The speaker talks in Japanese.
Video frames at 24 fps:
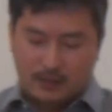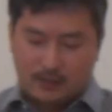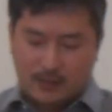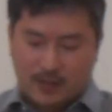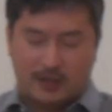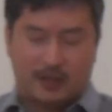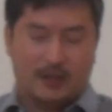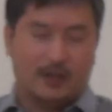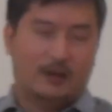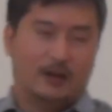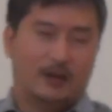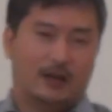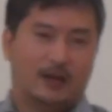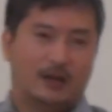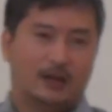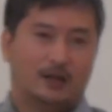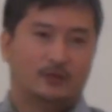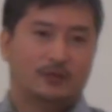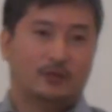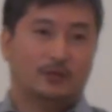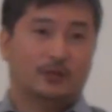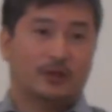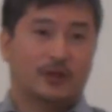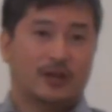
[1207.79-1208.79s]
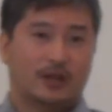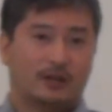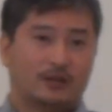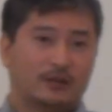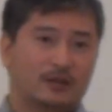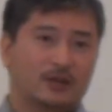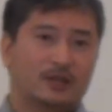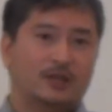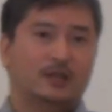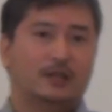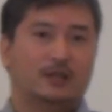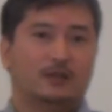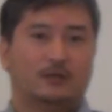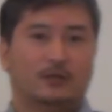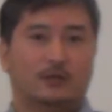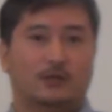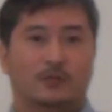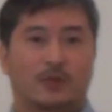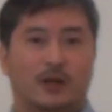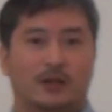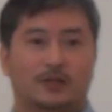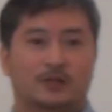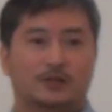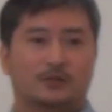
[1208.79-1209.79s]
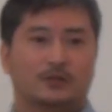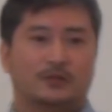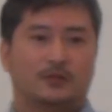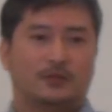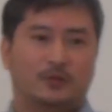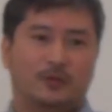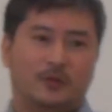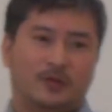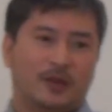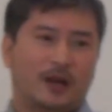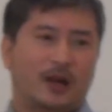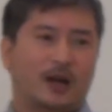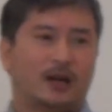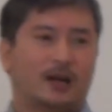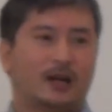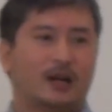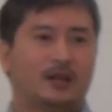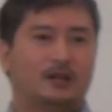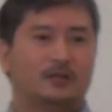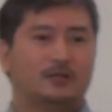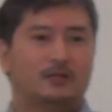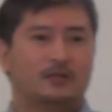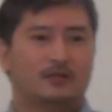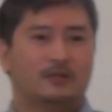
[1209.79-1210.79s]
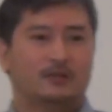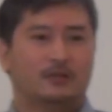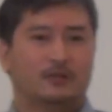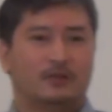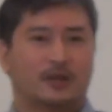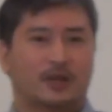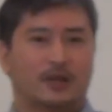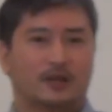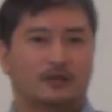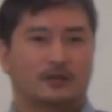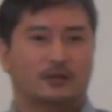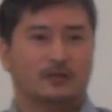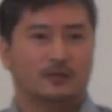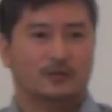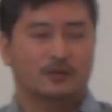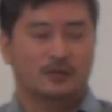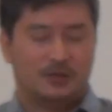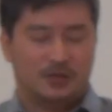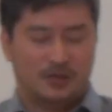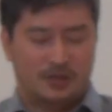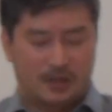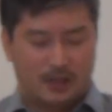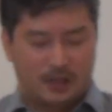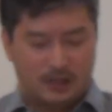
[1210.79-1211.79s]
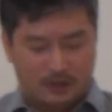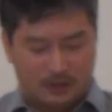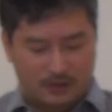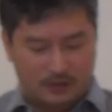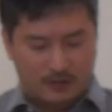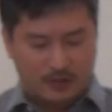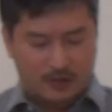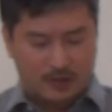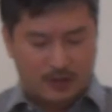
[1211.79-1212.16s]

またその逆にこの町を全て破壊するような活動をしている